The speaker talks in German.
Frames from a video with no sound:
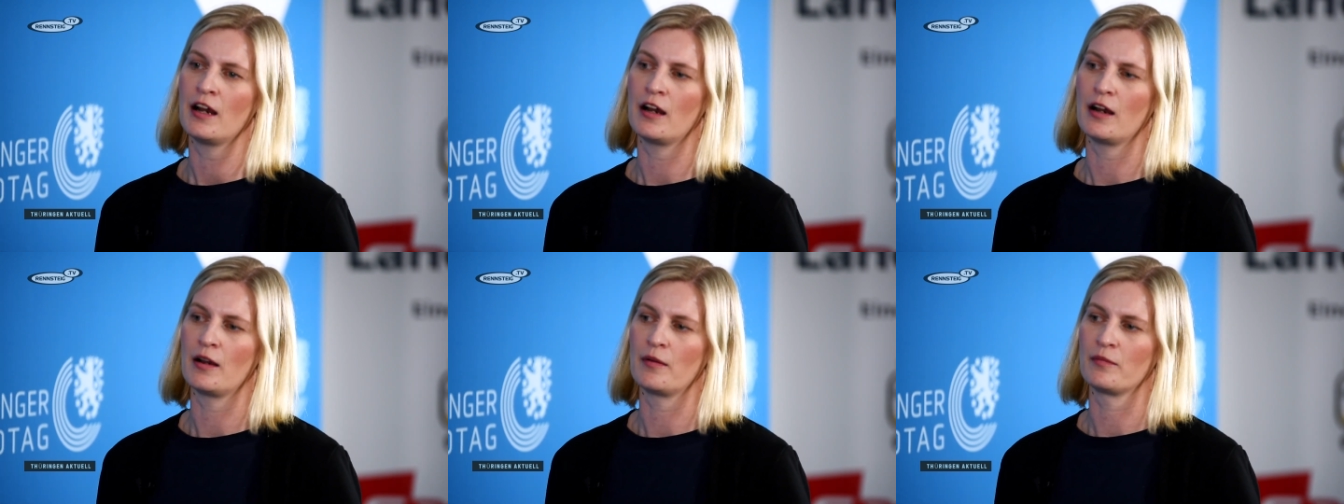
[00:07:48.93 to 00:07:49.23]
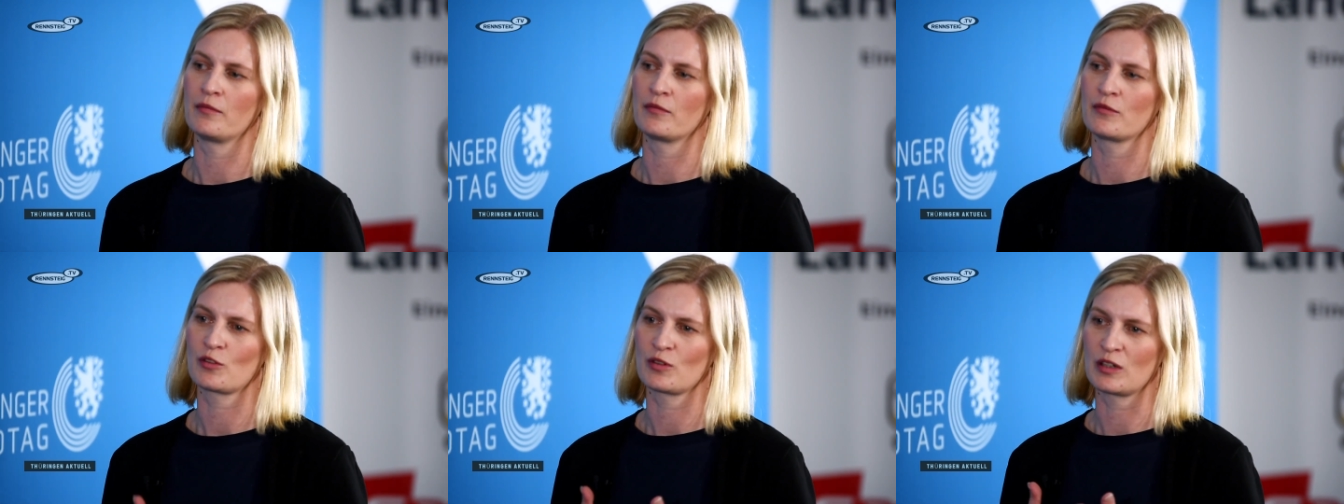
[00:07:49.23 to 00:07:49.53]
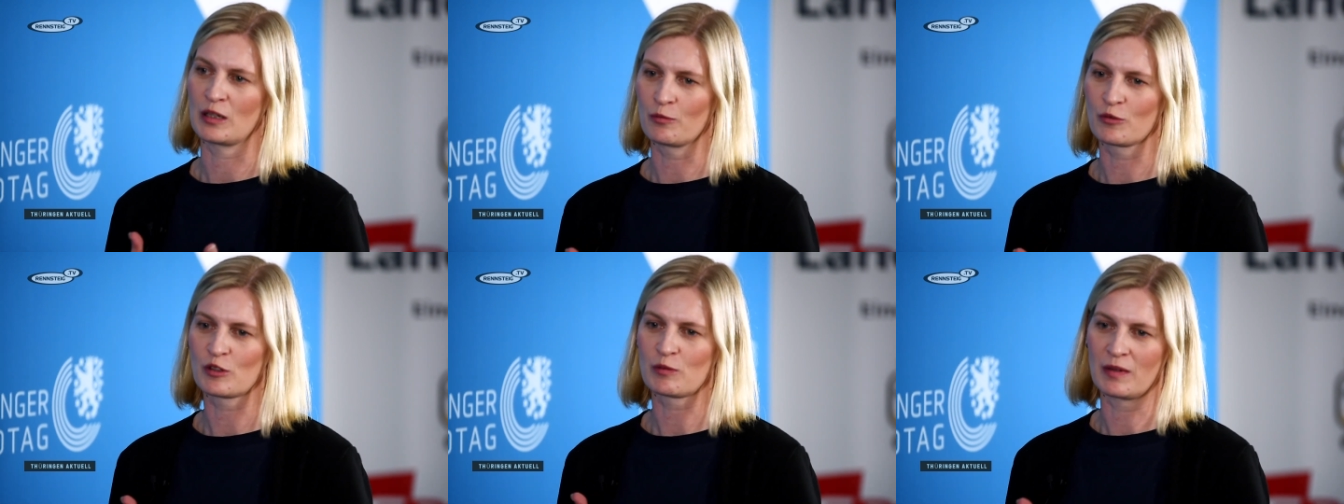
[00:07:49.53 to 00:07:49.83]
Ähm,
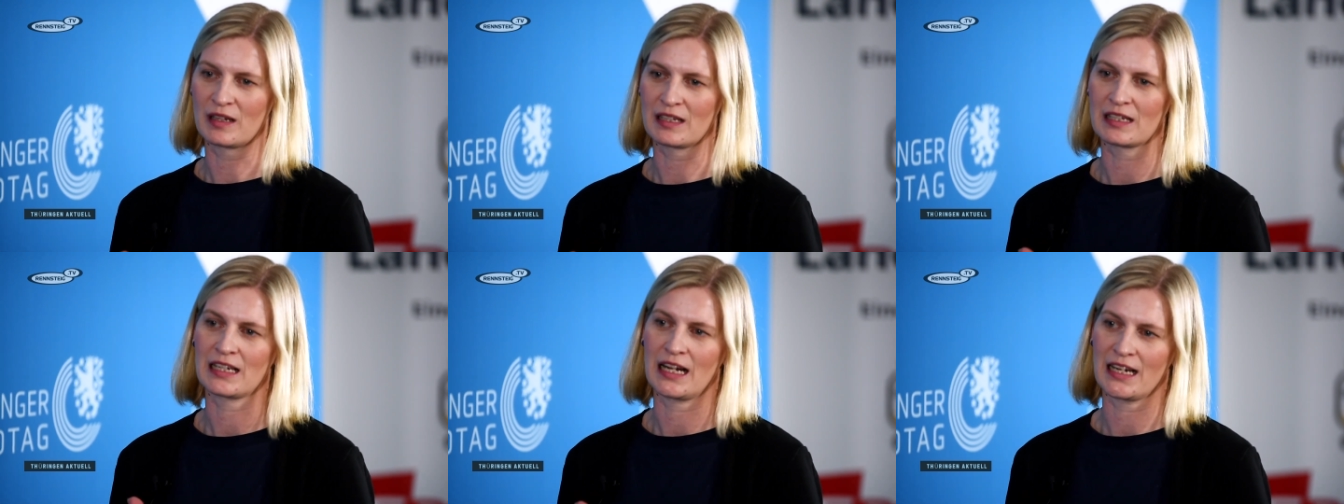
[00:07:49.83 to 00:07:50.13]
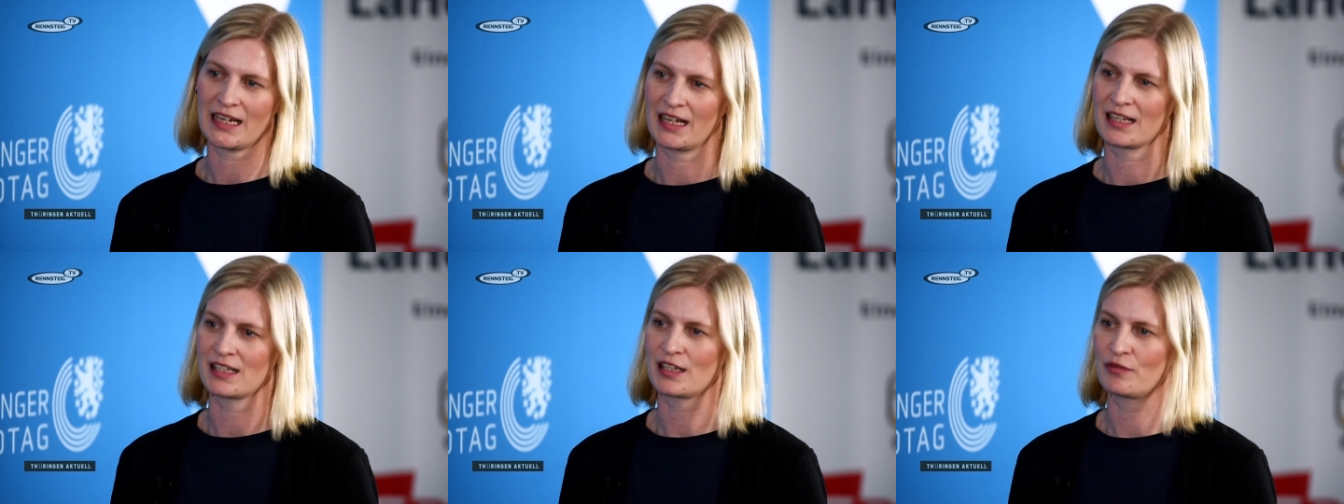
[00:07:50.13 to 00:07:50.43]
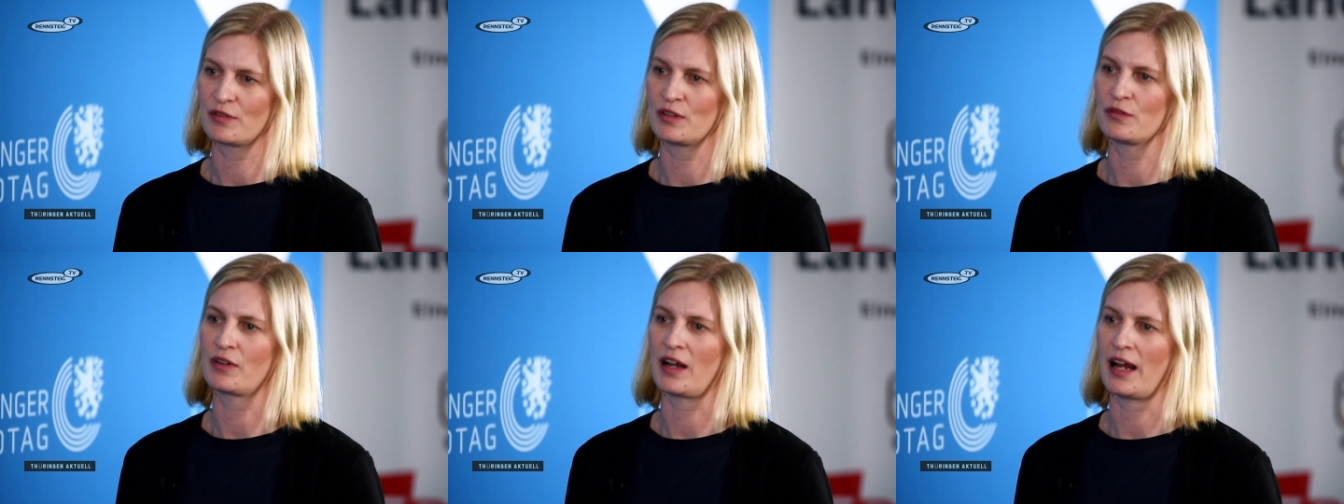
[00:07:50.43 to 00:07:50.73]
zudem muss man sich halt
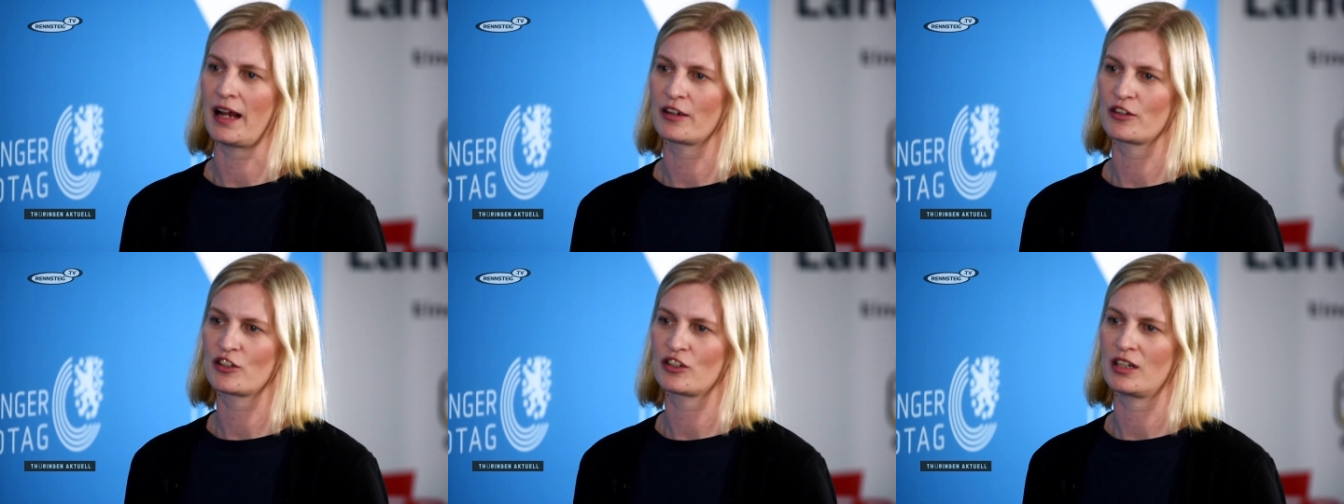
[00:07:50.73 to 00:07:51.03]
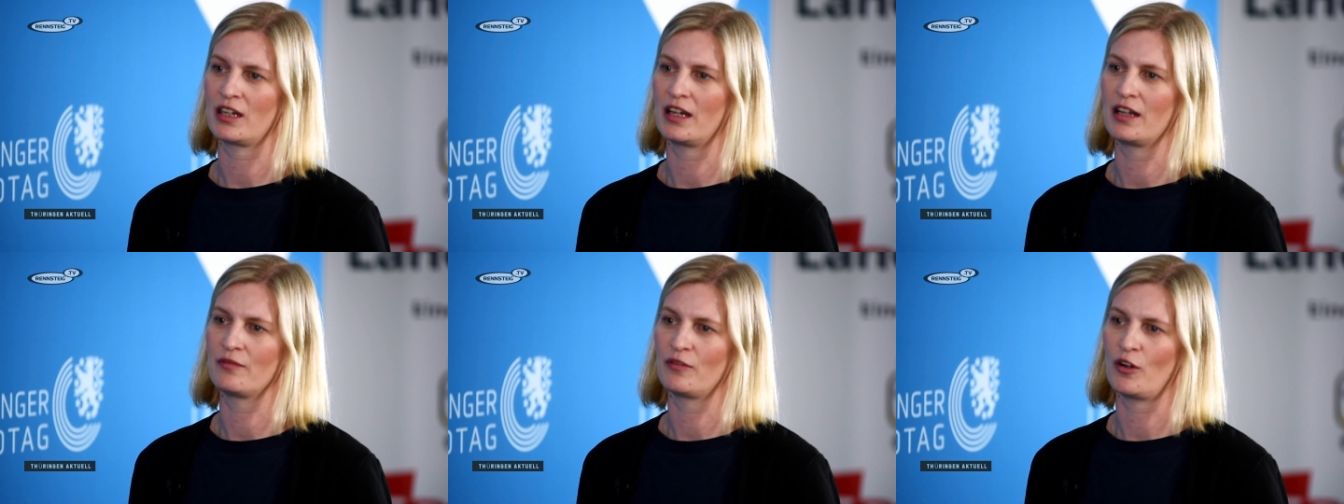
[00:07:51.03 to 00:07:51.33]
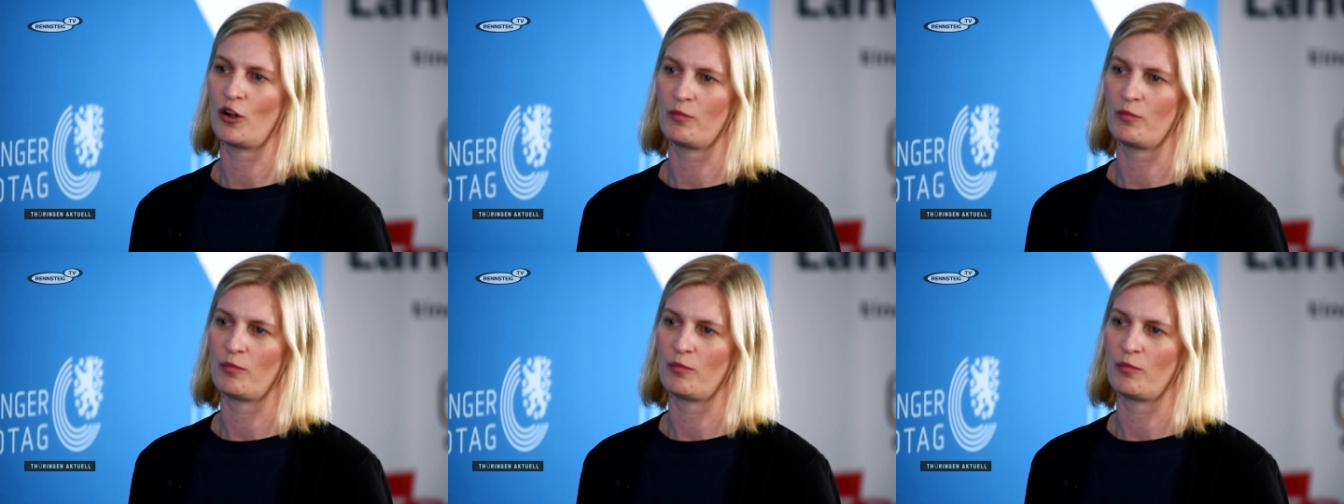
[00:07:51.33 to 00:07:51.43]
ernsthaft die Frage stellen,